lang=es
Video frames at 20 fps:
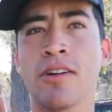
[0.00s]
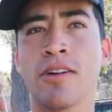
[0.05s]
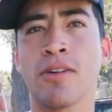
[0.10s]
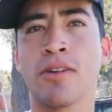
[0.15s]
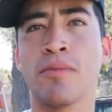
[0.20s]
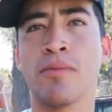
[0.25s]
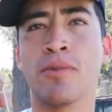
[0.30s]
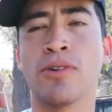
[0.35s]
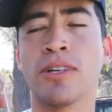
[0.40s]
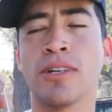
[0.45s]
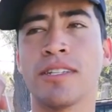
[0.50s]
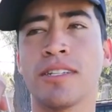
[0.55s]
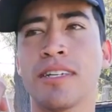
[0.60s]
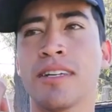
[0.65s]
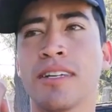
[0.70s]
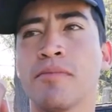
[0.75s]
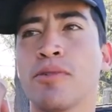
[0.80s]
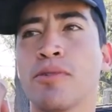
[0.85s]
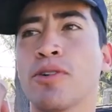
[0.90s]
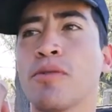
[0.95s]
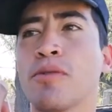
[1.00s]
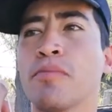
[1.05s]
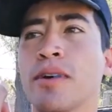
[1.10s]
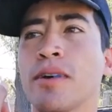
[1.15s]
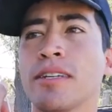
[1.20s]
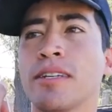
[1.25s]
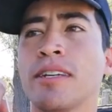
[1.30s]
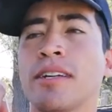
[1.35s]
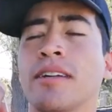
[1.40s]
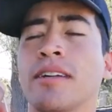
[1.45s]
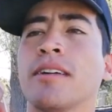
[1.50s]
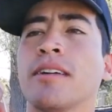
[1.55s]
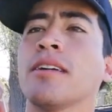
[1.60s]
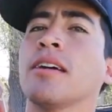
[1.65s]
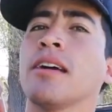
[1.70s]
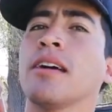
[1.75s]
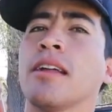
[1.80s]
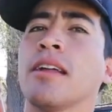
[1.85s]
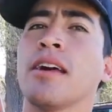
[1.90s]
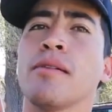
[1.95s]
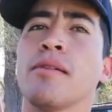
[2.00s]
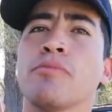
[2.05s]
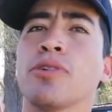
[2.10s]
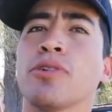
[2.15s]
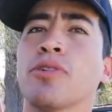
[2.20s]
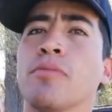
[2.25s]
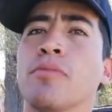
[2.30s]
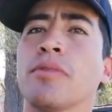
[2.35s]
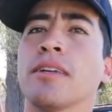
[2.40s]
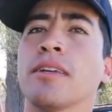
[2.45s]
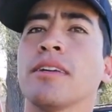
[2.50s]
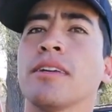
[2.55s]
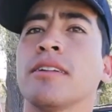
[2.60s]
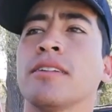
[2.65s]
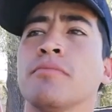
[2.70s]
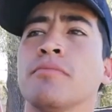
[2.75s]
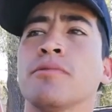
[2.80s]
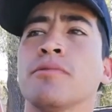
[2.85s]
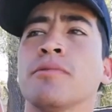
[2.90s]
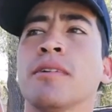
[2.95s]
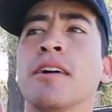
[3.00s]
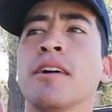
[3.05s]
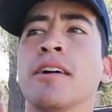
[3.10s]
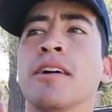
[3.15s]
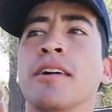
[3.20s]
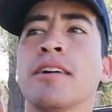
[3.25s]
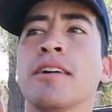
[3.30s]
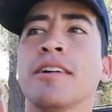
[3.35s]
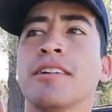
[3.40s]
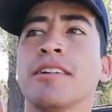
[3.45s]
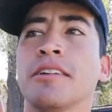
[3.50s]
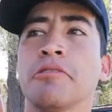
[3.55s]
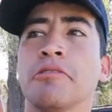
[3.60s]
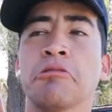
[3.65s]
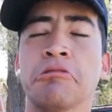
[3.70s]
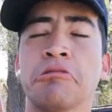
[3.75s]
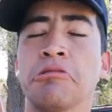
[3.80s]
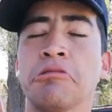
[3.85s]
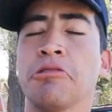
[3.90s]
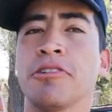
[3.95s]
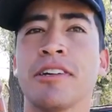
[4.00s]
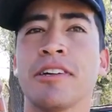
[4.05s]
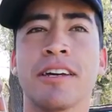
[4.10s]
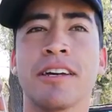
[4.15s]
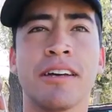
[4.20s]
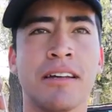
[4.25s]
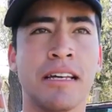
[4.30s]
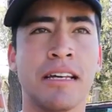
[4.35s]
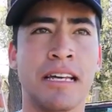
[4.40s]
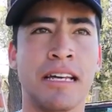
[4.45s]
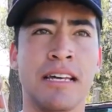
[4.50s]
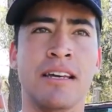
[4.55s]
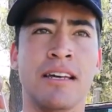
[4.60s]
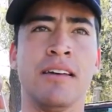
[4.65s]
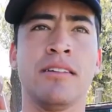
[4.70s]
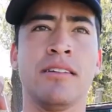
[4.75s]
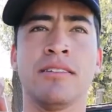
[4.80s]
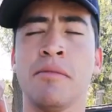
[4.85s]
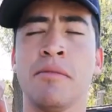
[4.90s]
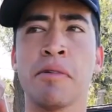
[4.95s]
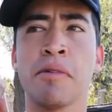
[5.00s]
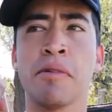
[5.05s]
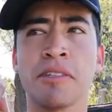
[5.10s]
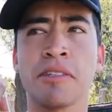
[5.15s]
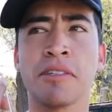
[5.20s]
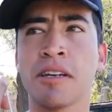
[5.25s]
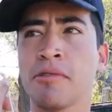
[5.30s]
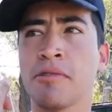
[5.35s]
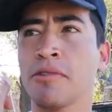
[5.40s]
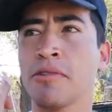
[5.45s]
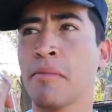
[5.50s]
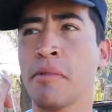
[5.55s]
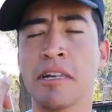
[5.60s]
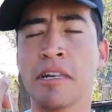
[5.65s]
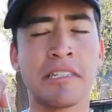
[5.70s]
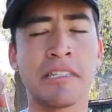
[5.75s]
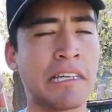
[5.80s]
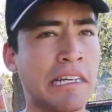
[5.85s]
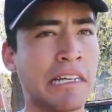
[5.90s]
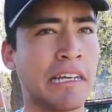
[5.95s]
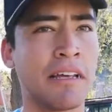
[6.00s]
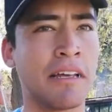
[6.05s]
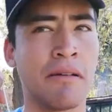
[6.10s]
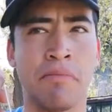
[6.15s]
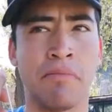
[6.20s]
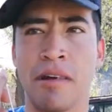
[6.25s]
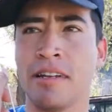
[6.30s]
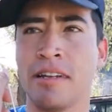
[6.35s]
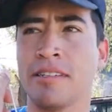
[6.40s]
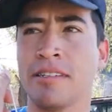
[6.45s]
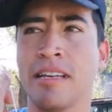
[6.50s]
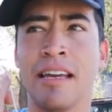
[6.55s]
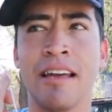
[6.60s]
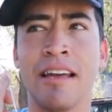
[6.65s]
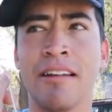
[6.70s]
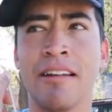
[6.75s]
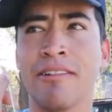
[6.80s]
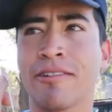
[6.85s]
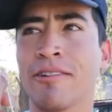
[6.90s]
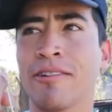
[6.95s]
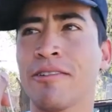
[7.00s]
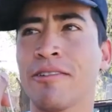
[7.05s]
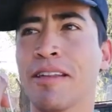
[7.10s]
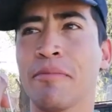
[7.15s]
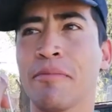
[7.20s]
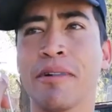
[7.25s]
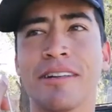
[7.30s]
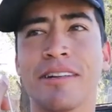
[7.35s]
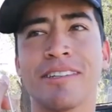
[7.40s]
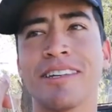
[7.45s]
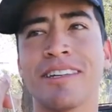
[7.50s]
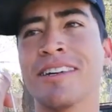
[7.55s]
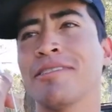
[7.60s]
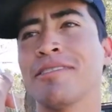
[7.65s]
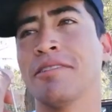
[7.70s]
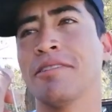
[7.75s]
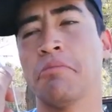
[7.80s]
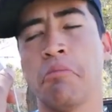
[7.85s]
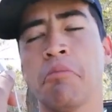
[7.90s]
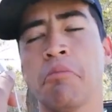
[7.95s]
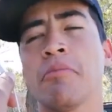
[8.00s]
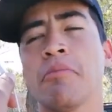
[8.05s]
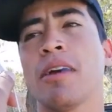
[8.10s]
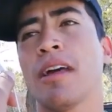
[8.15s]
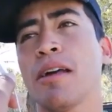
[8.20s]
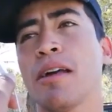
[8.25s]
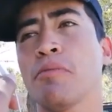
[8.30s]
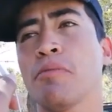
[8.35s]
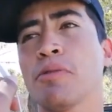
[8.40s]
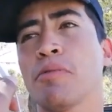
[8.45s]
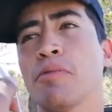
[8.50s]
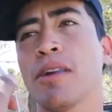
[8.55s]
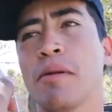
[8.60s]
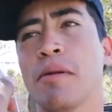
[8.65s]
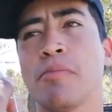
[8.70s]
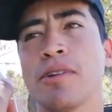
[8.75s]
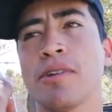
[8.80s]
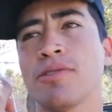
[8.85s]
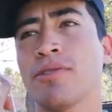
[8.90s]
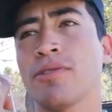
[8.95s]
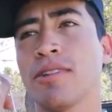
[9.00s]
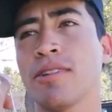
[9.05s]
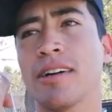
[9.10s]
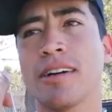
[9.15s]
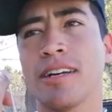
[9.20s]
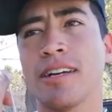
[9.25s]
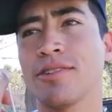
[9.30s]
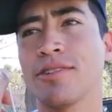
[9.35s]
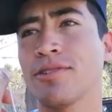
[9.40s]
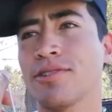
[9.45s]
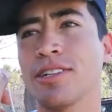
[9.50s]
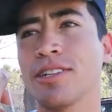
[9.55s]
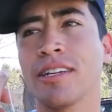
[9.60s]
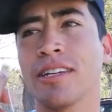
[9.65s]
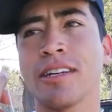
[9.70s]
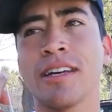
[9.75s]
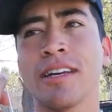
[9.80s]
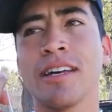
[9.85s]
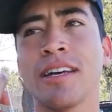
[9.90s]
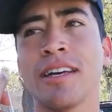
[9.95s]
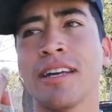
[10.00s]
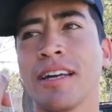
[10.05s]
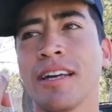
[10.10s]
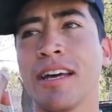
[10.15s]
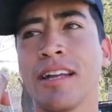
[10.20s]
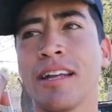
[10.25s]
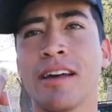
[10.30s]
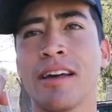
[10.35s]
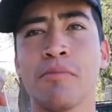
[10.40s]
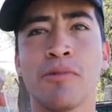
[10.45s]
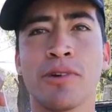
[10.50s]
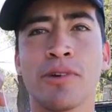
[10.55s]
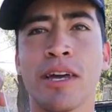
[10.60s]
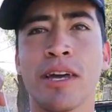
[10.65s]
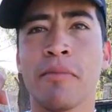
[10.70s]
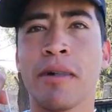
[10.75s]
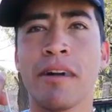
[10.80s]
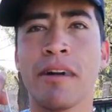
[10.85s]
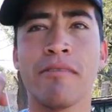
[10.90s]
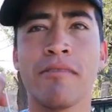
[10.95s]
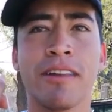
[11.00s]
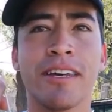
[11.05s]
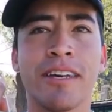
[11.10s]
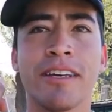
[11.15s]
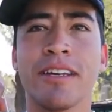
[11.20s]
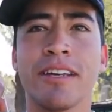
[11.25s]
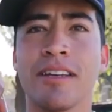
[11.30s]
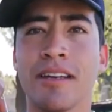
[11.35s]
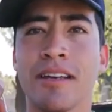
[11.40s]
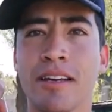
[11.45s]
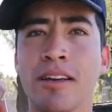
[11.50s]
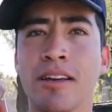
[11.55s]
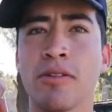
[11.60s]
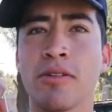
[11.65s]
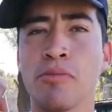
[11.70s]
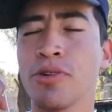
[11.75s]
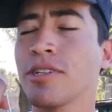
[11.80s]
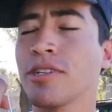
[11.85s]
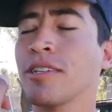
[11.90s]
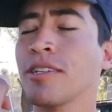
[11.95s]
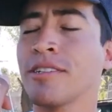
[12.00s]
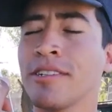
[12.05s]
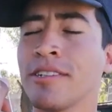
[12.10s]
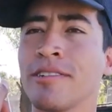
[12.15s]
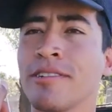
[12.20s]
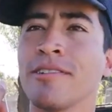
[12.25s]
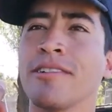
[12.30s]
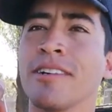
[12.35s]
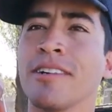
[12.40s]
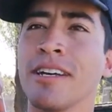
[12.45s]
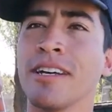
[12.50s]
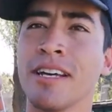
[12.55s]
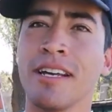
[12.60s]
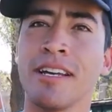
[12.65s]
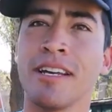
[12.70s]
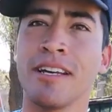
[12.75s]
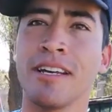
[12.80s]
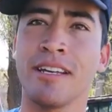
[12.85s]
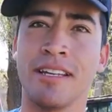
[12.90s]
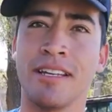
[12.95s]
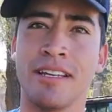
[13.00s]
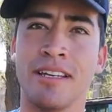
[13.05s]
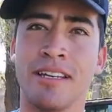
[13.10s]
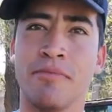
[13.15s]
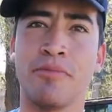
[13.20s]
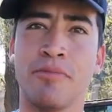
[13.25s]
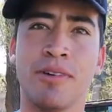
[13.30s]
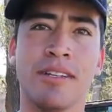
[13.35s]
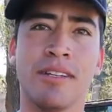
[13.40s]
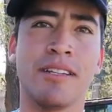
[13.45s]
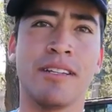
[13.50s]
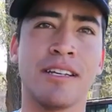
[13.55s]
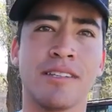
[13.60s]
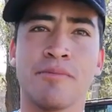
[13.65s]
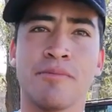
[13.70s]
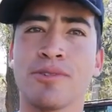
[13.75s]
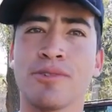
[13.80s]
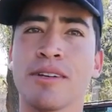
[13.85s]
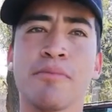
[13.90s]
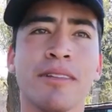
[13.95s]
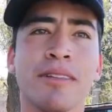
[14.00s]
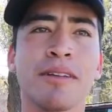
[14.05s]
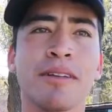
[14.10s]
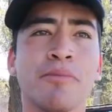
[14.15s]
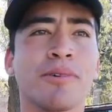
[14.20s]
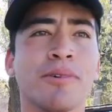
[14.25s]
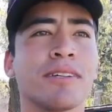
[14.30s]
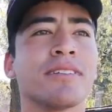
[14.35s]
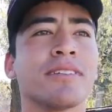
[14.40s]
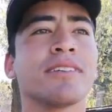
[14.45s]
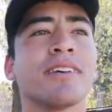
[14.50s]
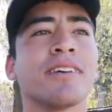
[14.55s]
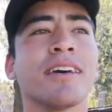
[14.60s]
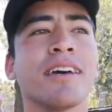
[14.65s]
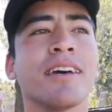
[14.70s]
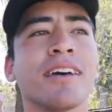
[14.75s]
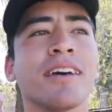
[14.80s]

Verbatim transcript: como decir, muy compañera, era de muy compañerismo, yo llegué, eh, siempre me saludaba parcero, ¿qué onda parcero? era muy buena persona, eso sí, era muy amable y muy sencillo. Y pues lastimosamente pues